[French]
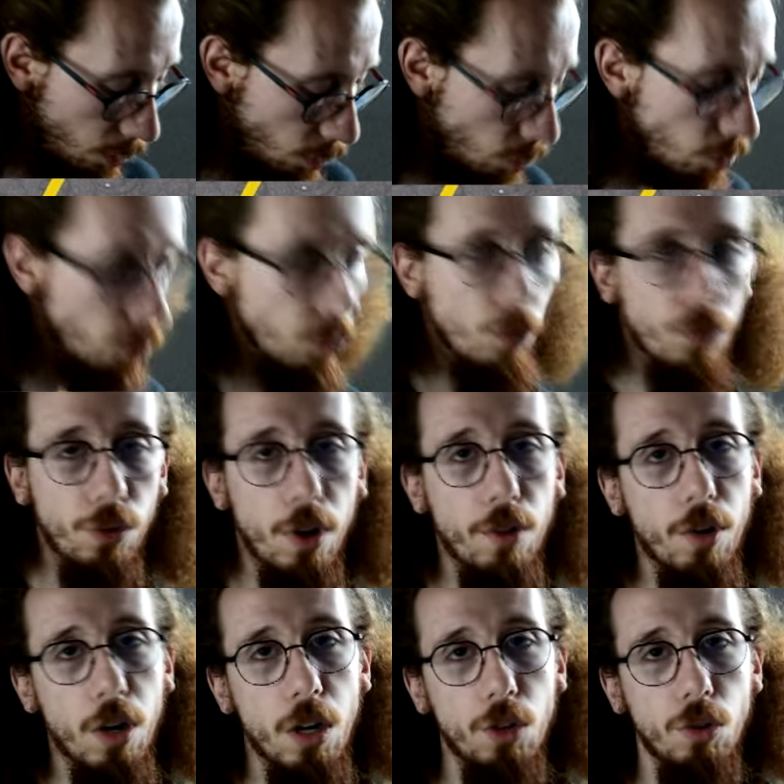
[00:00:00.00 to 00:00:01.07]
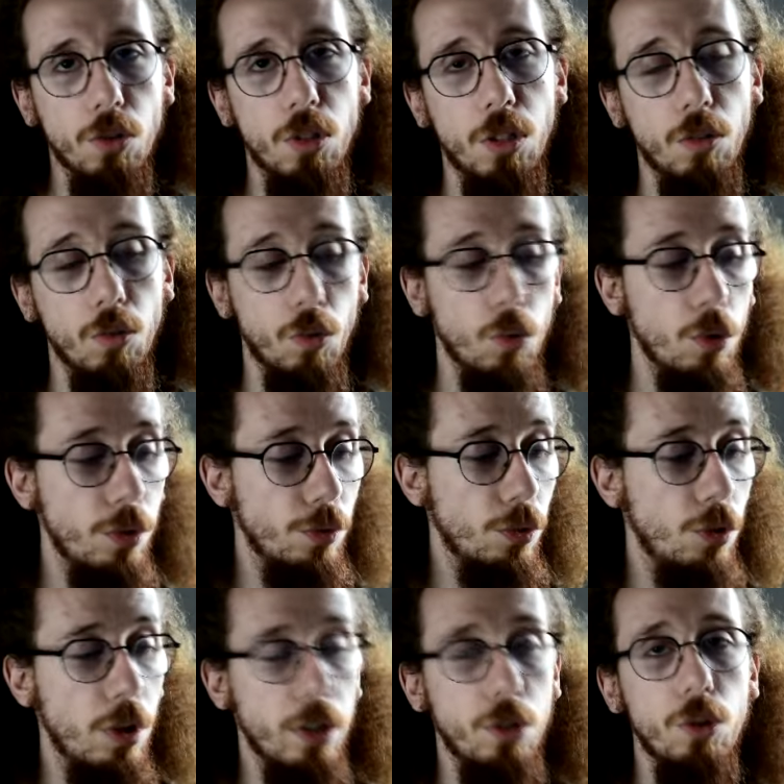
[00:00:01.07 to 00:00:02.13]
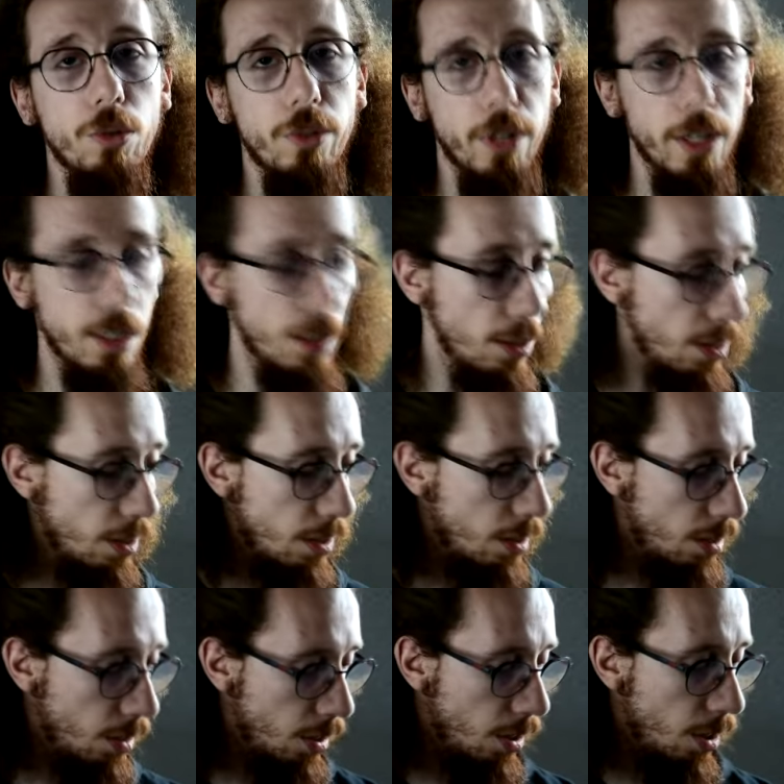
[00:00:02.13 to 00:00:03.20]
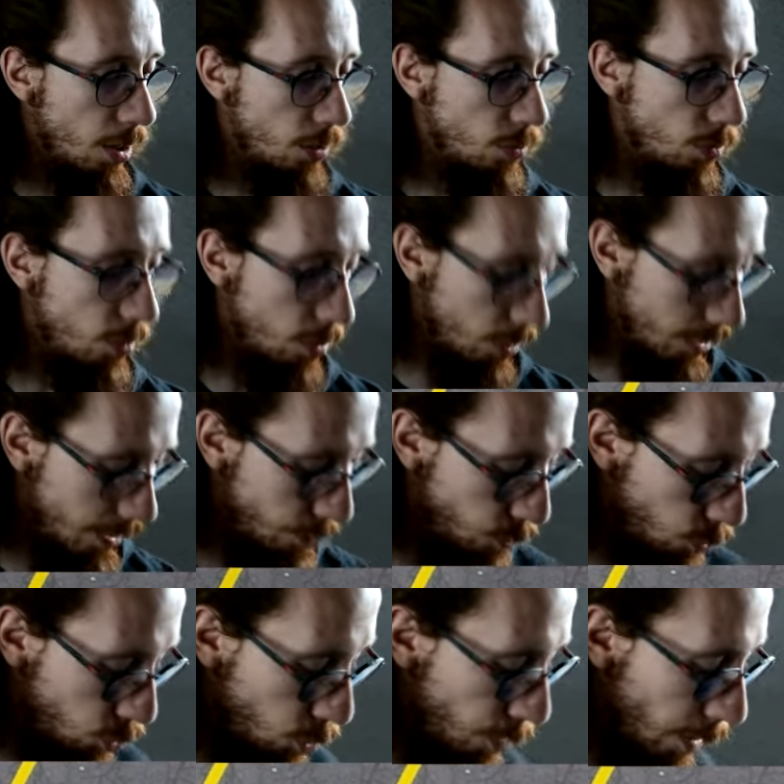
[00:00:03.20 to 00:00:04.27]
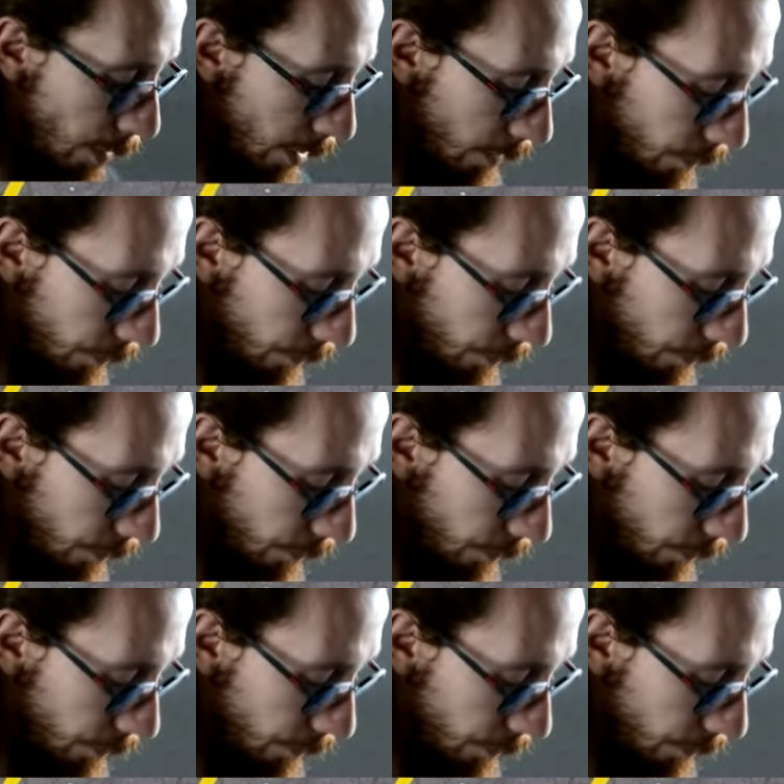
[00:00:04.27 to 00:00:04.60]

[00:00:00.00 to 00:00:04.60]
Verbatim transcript: Nous, on va avoir de la chance, c'est qu'en gros, ils vendent les coffrets, etc. Donc c'est plutôt pas mal.